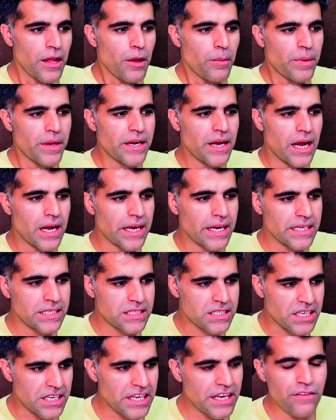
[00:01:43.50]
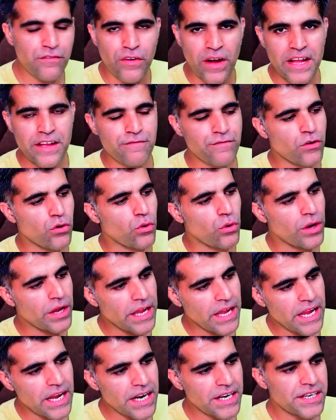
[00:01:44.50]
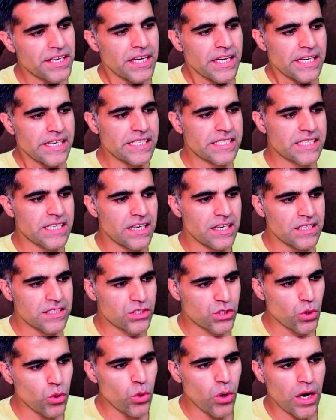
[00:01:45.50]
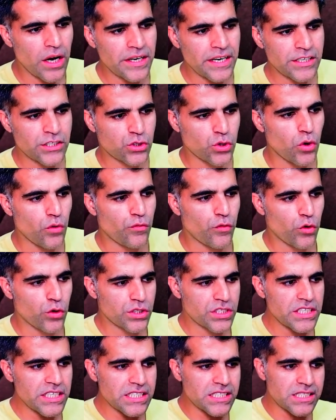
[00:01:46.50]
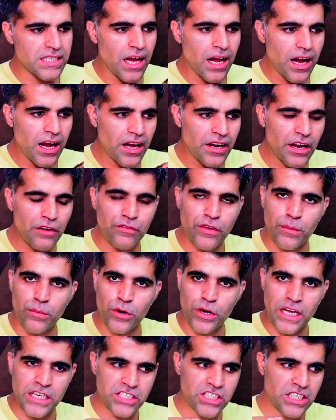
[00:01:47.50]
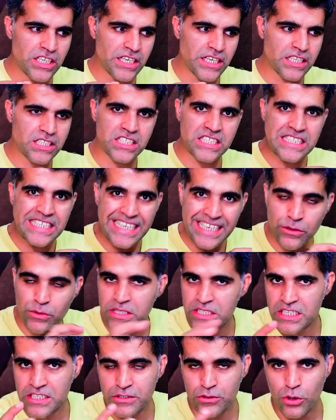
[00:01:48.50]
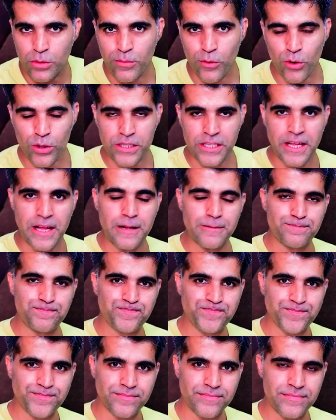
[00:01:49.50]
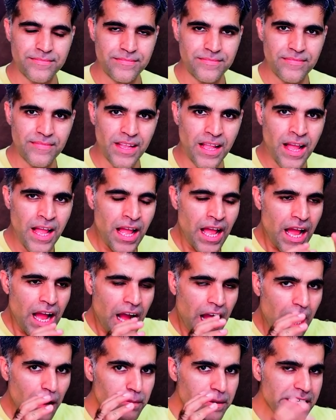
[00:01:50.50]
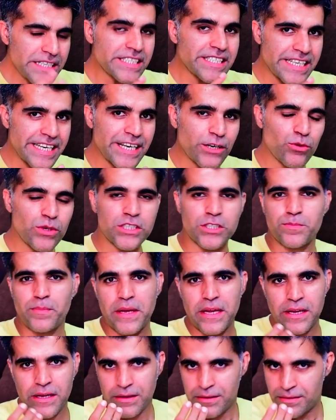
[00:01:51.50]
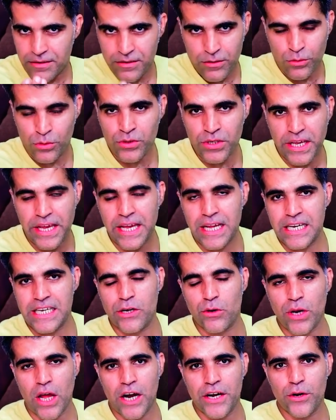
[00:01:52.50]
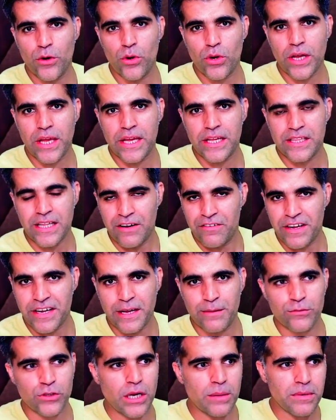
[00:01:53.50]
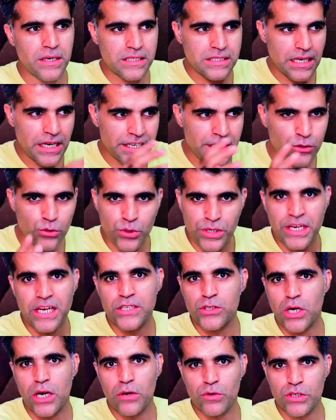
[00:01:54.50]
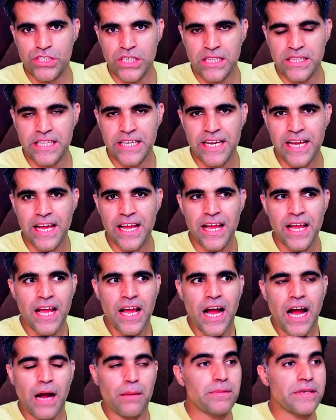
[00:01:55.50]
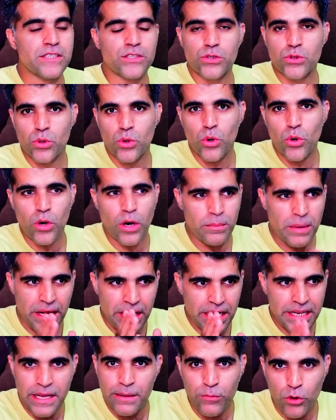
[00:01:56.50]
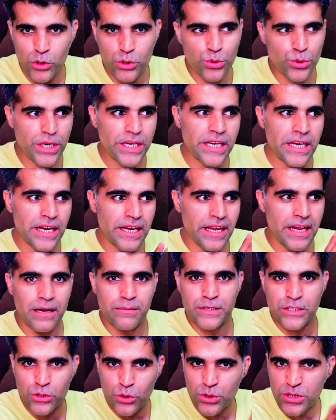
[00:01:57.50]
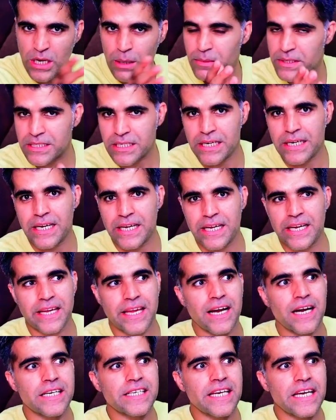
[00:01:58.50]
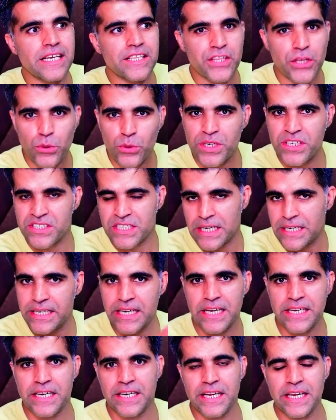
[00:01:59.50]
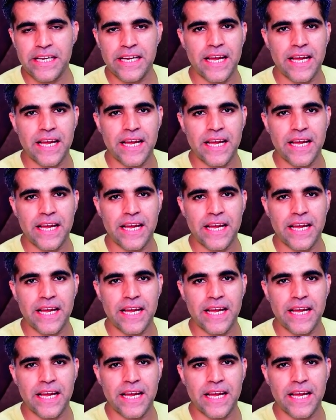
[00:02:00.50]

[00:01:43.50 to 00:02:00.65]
फिर आगे थ्री फाइव को एट इस तरह सो वन एंड सो फोर्थ ये सारा फिबोनाची एक सीक्वेंस इसको बोलते हैं अब इस सीक्वेंस पे उनके लियोनार्डो के दावे के मुताबिक सारी दुनिया जो है वो चलती है अब इसको हमारा ये मौजू नहीं है कि हम इसको साबित करें कि क्या ये थ्योरी सही है या नहीं